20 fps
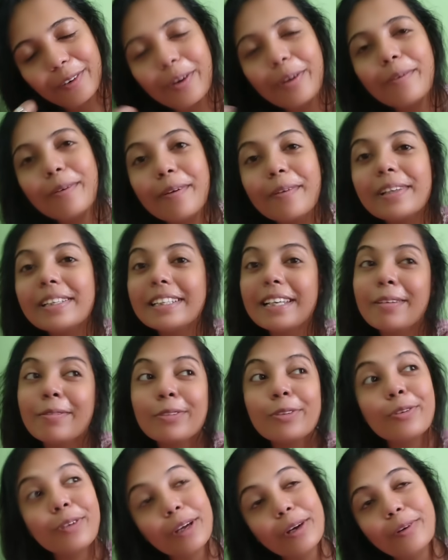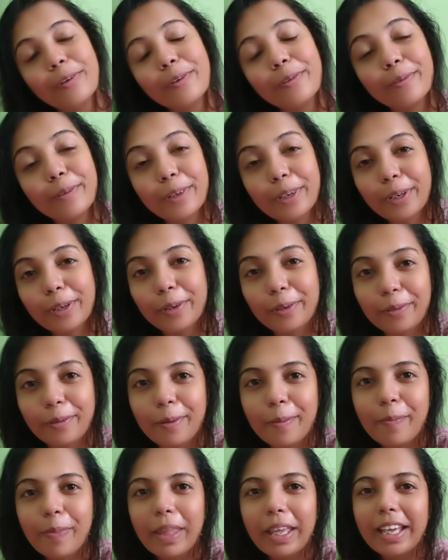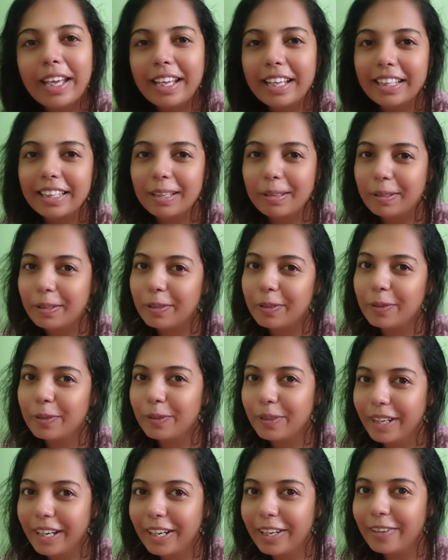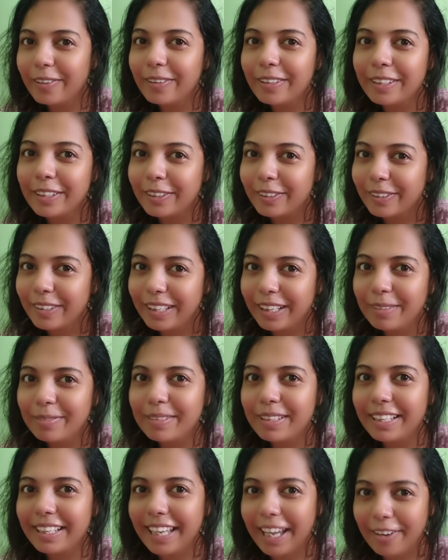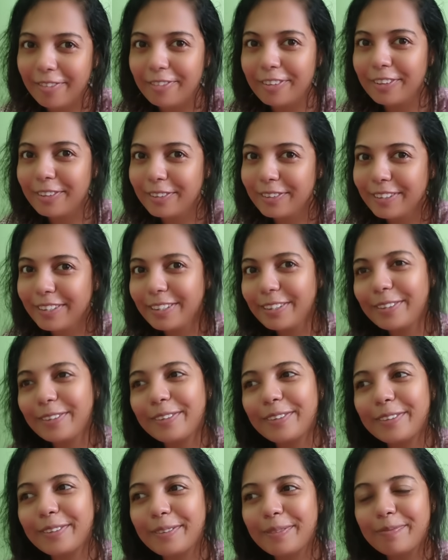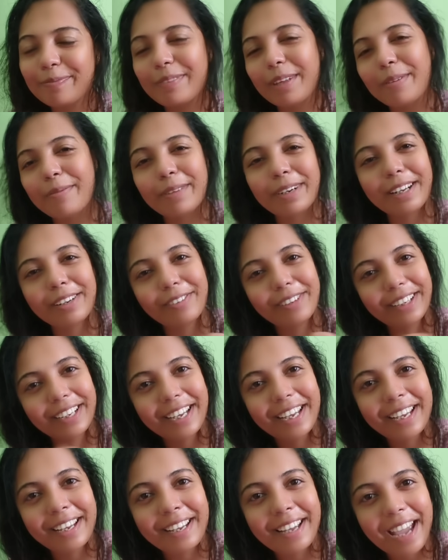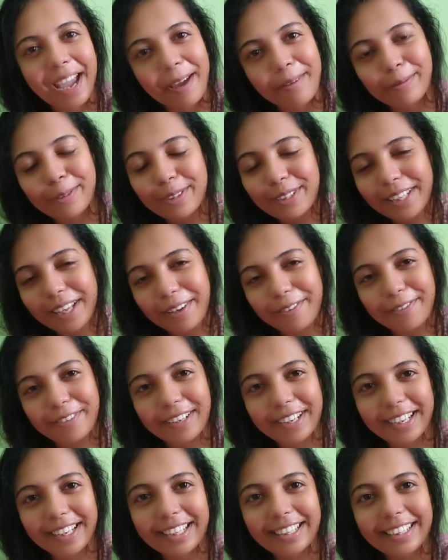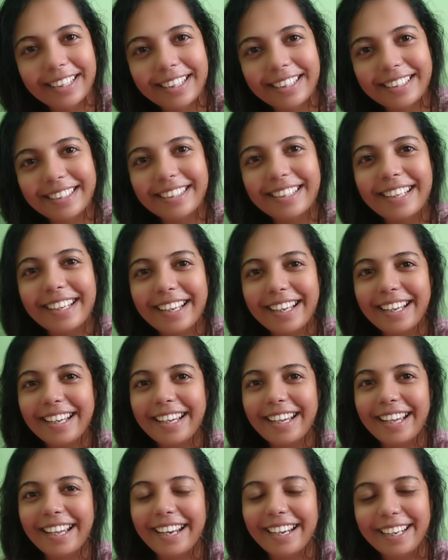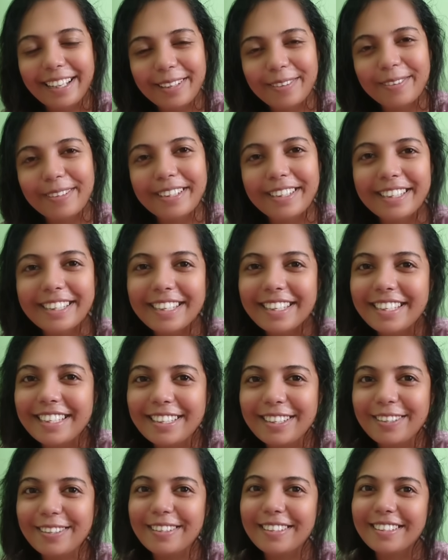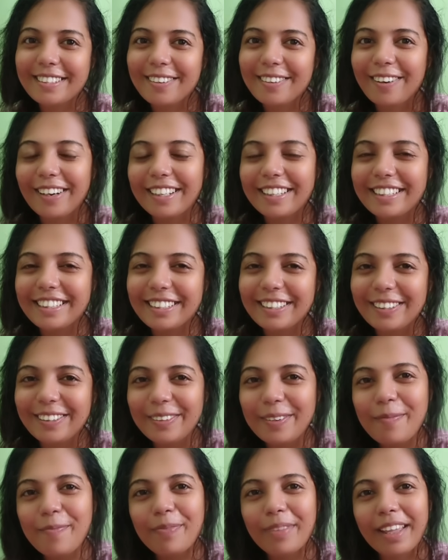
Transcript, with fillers: করে ভেবেছিলাম যে ওটা করবো ওটা করবো তা যখন ওটা না হয়ে যখন দেখলাম যে ক্যাফে হচ্ছে তো আমরা ওটাকে অ্যামোস ক্যাফে রেখে দিয়েছি এটাই তোমাদের সাথে ডিসকাস করার ছিল